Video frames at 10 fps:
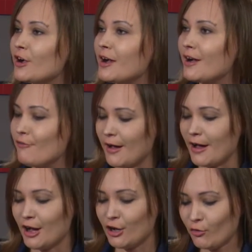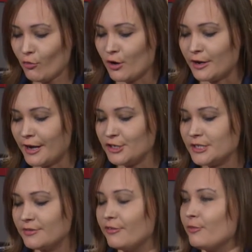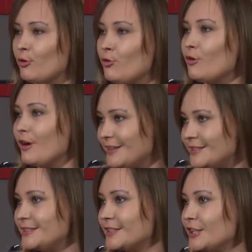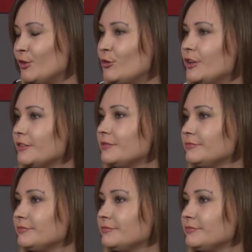какова роль качества в эпоху IT-технологий.